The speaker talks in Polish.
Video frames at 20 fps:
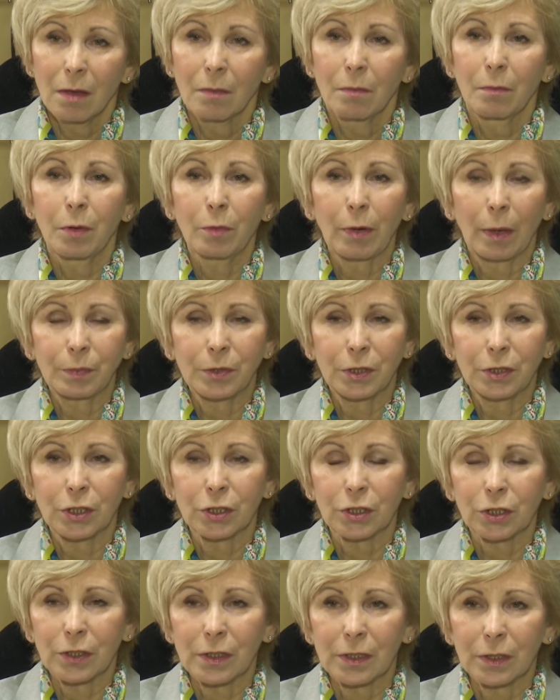Była
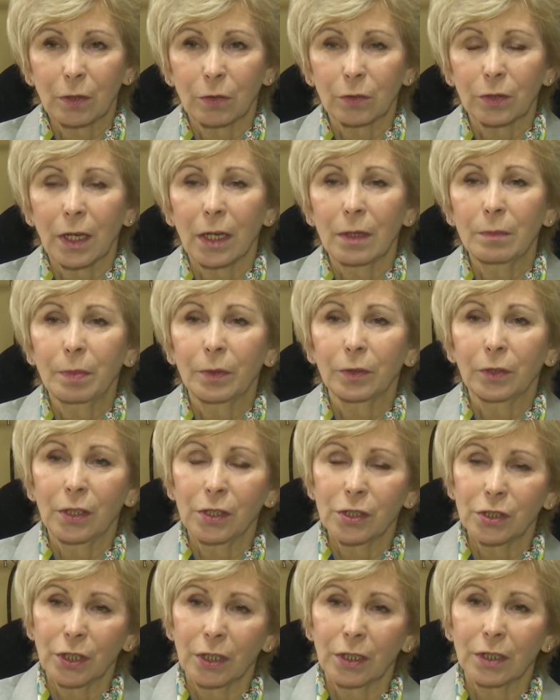przecież historia i
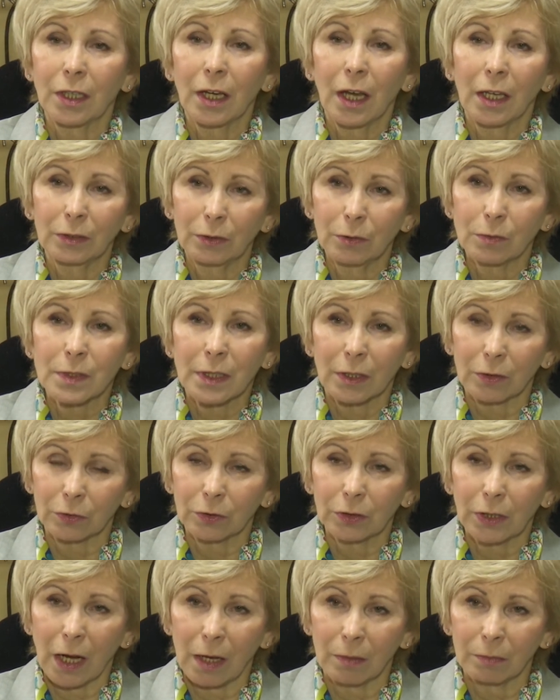podejrzenie handlu
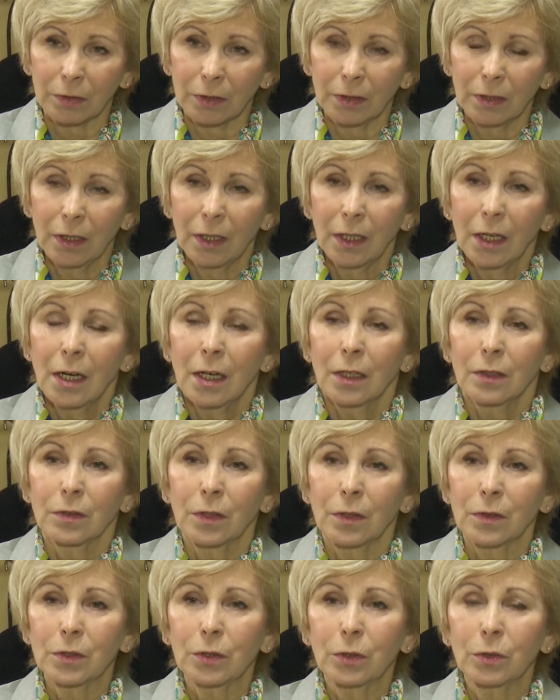zarodkami, w
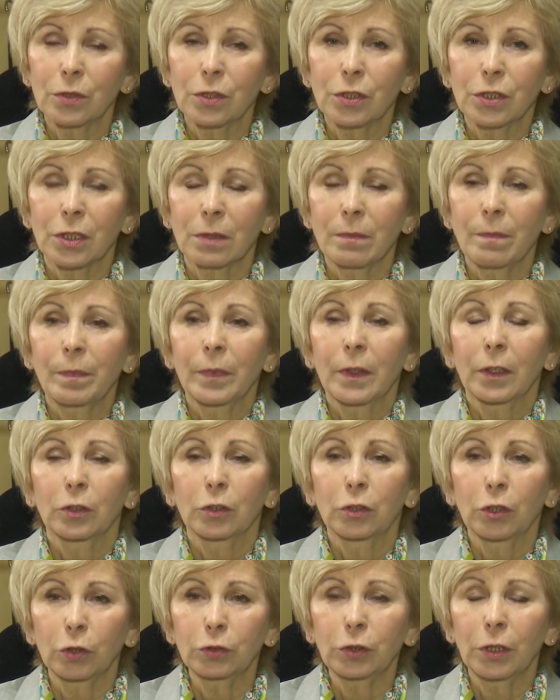związku z czym
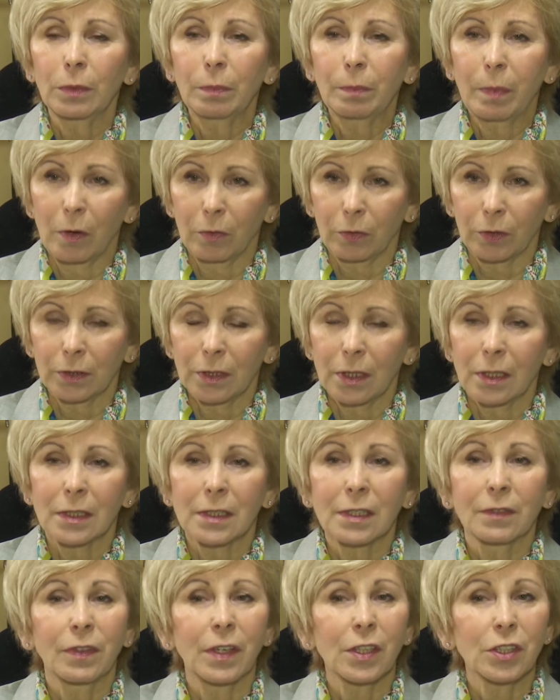do tej pory
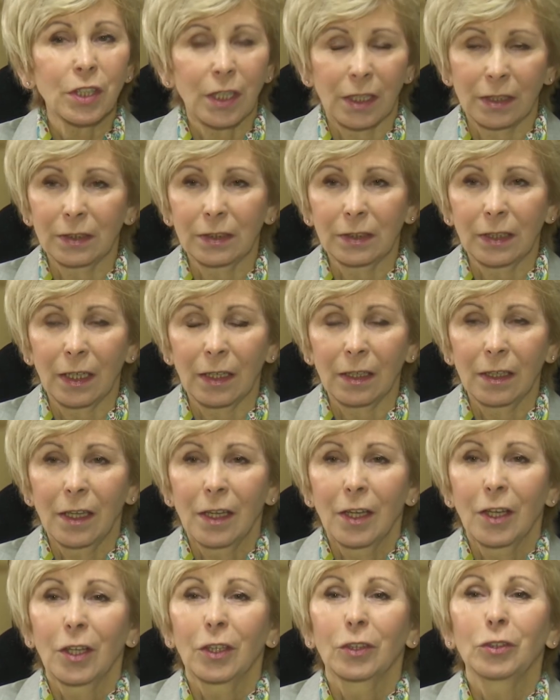zwierzęta
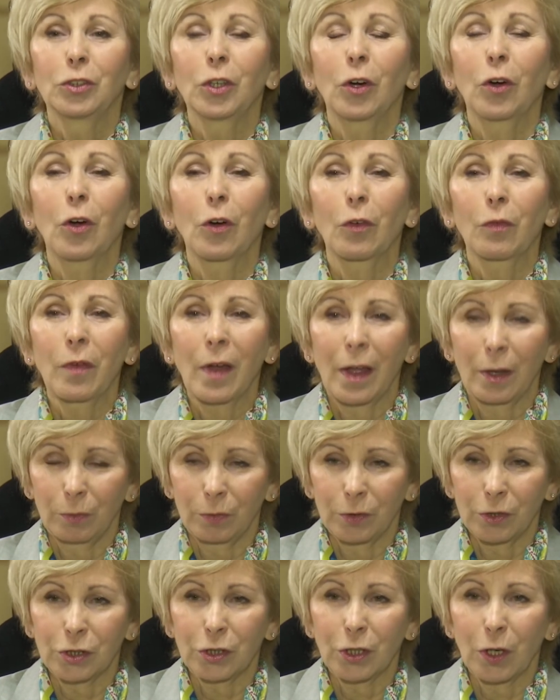
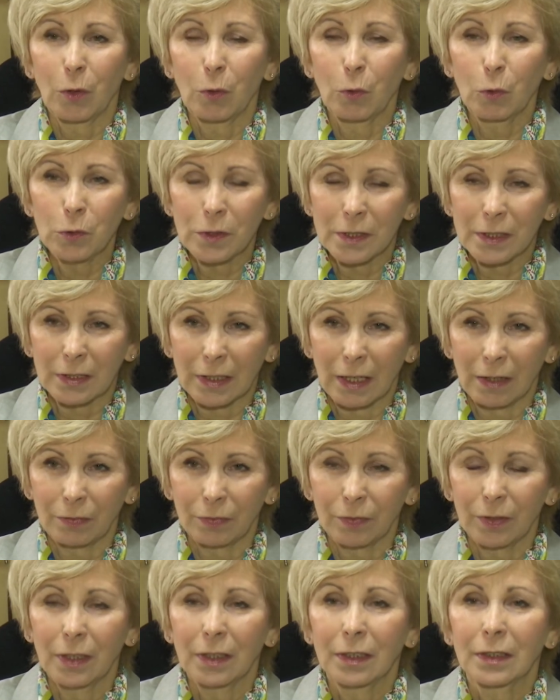dochowały się
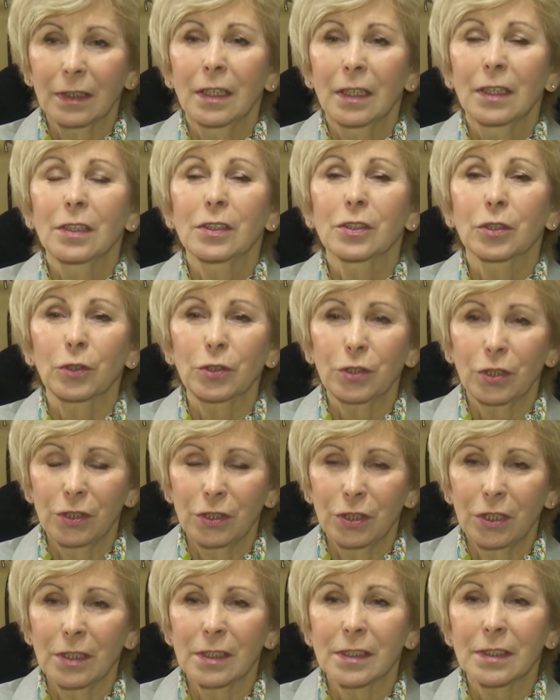ustaw, co się
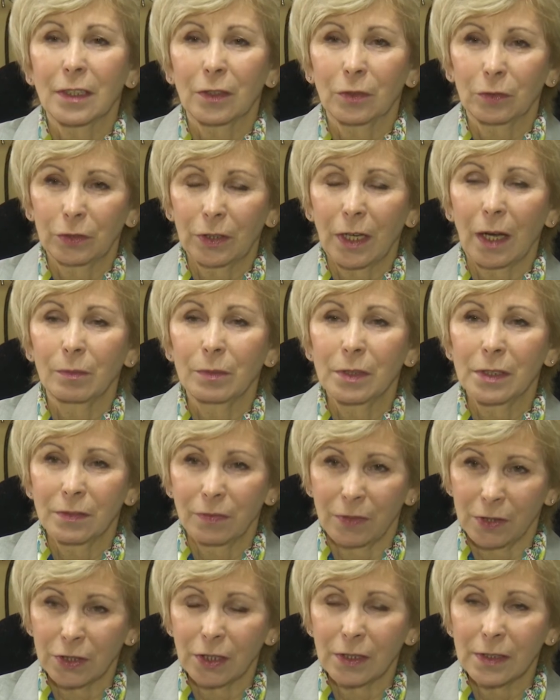dzieje z zarodkami
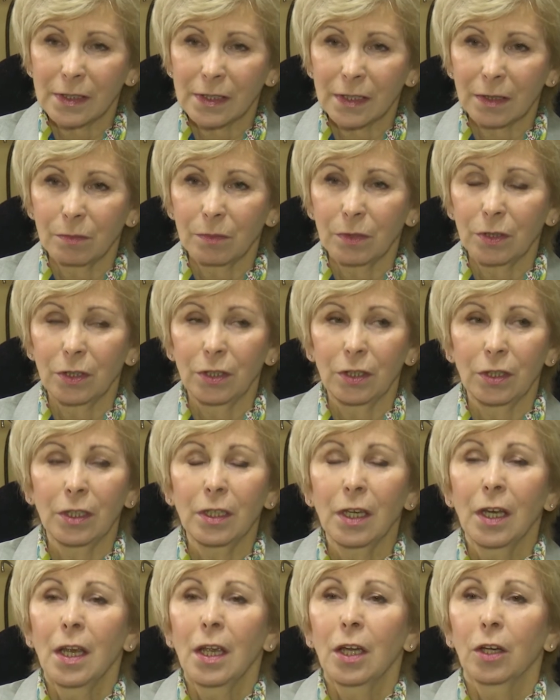zwierzęcymi,
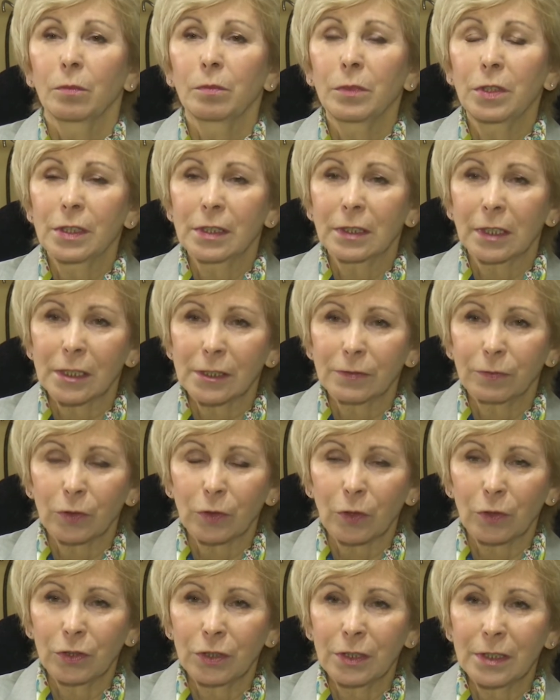i Ministerstwo
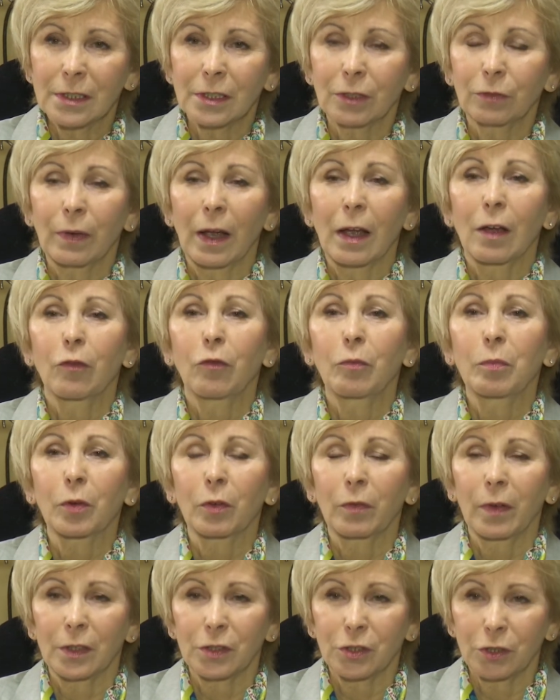Rolnictwa
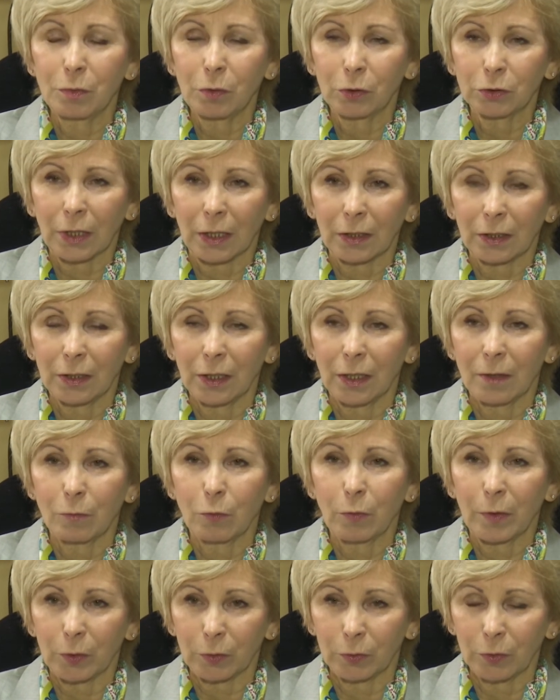wprowadziło takie
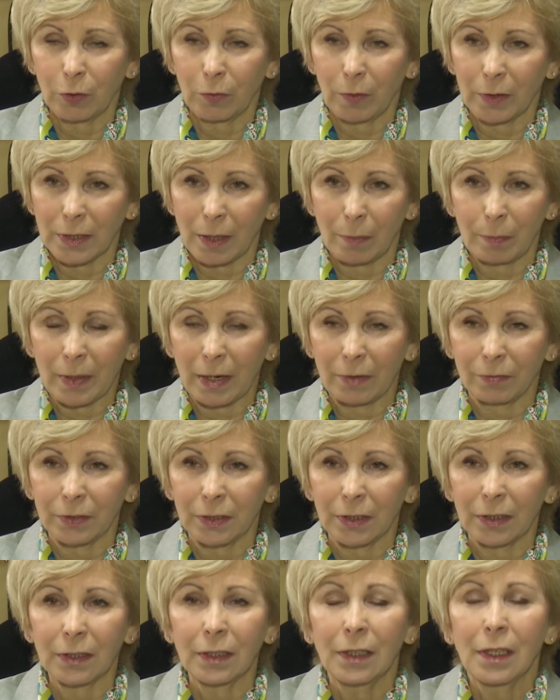uwarunkowania
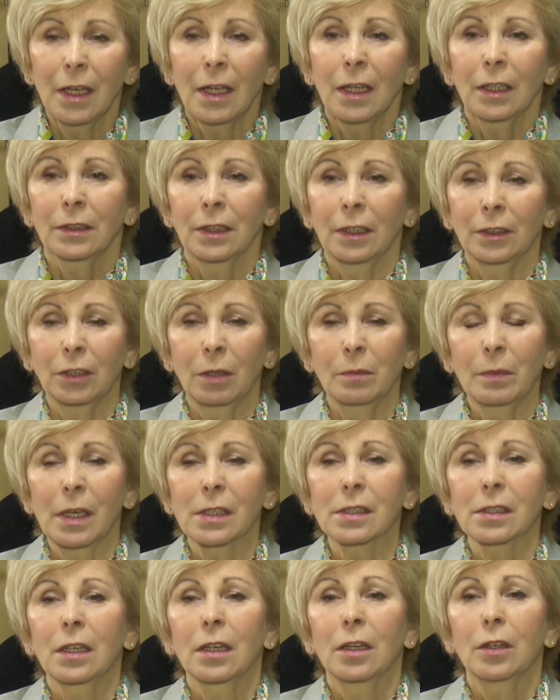prawne,
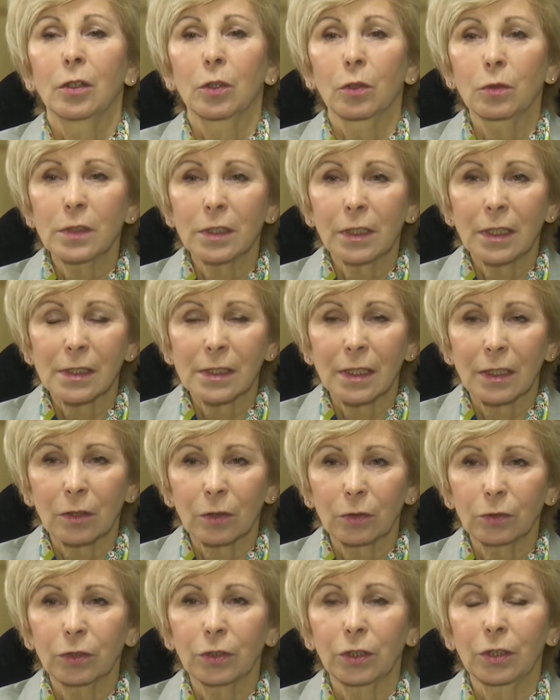natomiast ludzkie
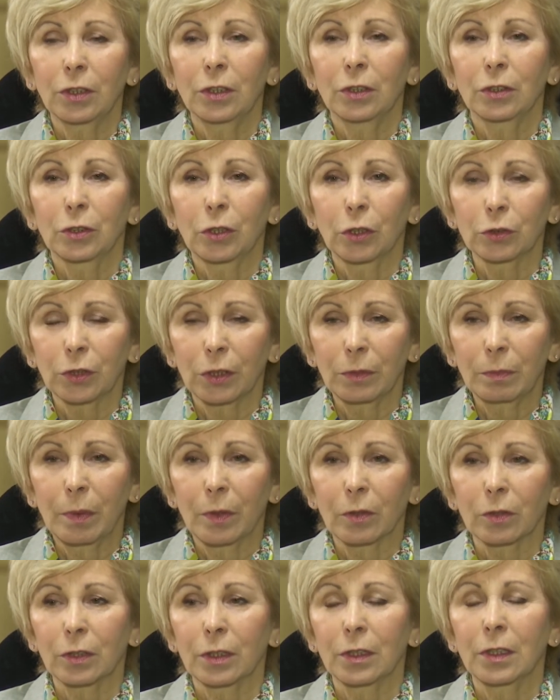zarodki do tej
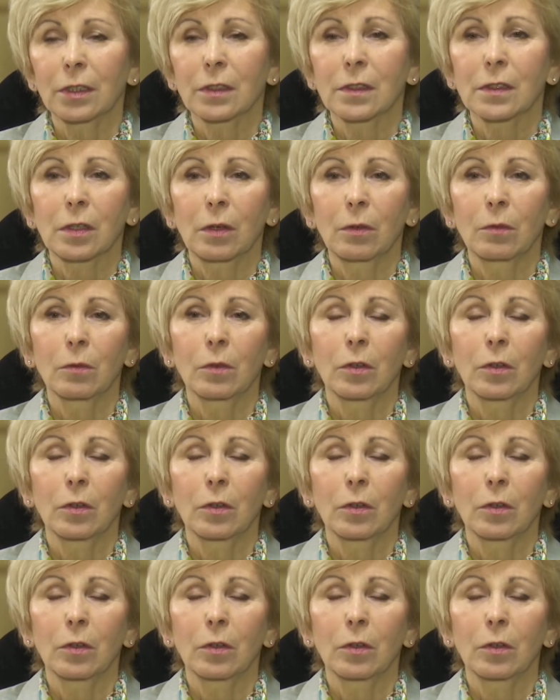pory są